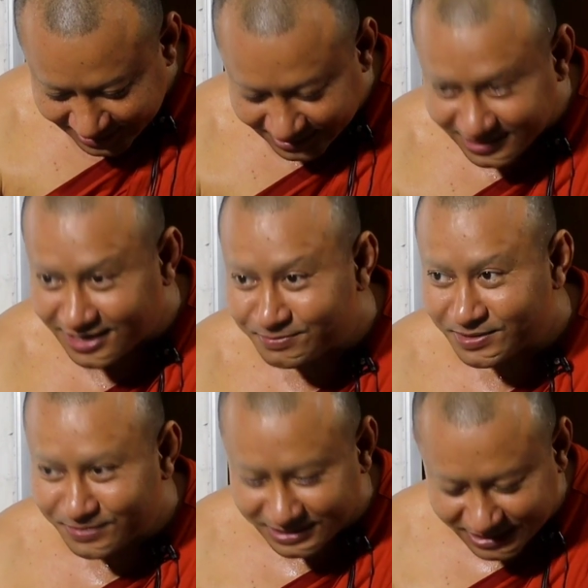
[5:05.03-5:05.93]
Ajar
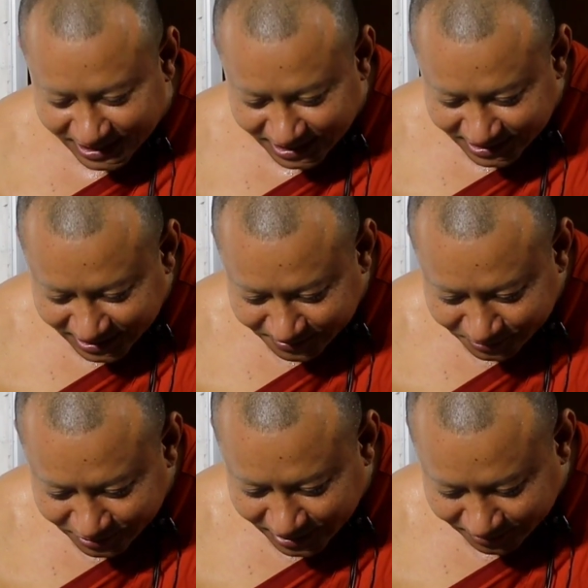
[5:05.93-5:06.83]
main peci air aja,
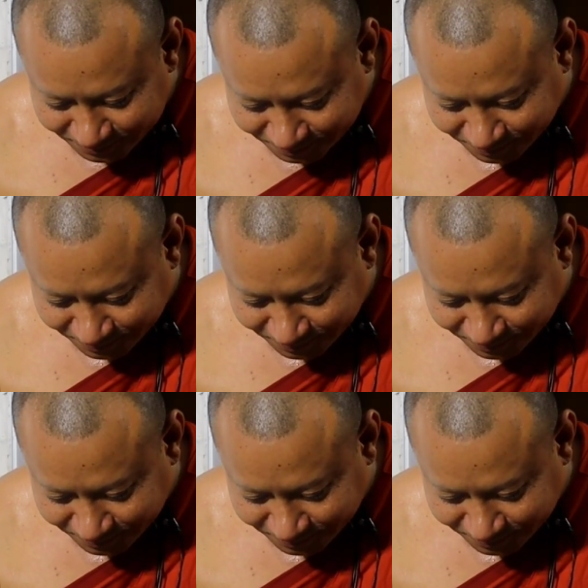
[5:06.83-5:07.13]
belum naik.